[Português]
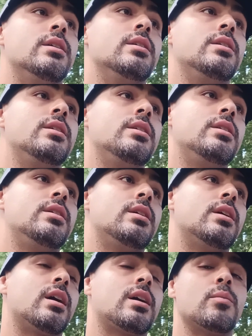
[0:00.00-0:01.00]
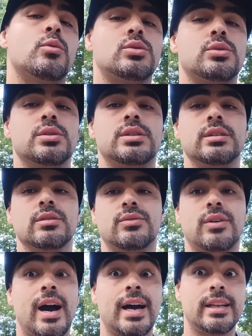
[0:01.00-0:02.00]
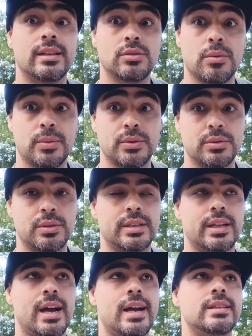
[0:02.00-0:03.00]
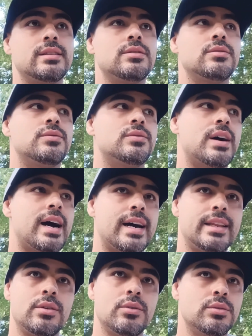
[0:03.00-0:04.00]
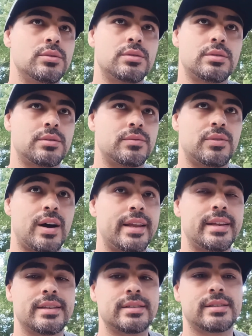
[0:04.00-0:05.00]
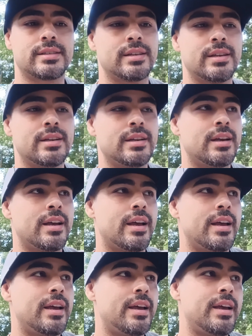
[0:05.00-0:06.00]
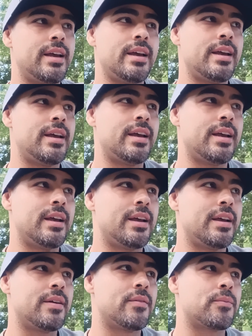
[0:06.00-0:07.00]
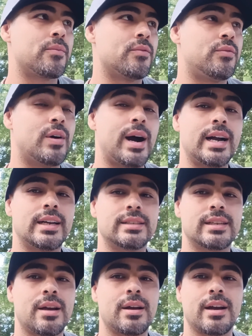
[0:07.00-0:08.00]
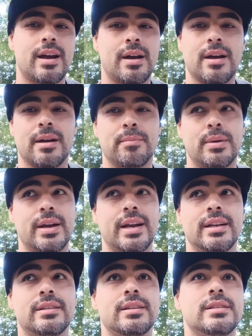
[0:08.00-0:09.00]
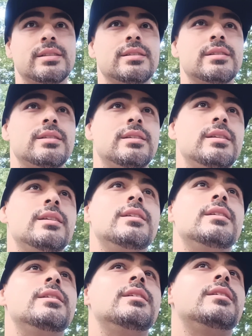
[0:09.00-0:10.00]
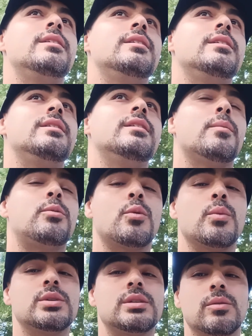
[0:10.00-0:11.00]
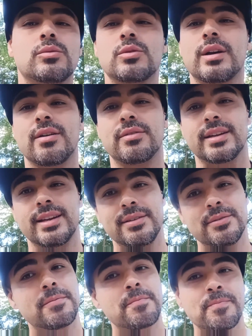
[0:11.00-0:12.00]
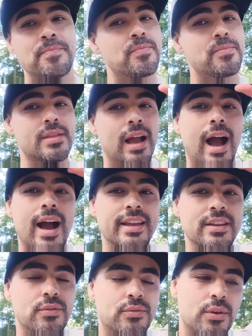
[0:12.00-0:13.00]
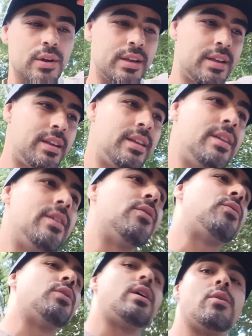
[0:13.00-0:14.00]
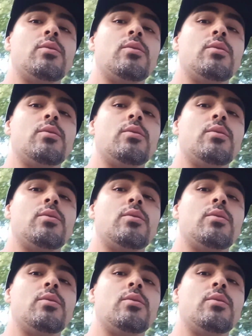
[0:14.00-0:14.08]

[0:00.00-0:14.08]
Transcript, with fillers: e acabou surgindo várias oportunidades, vários, várias é, vagas a, a abertas e, e, a promoção nunca veio. Aí foi, foi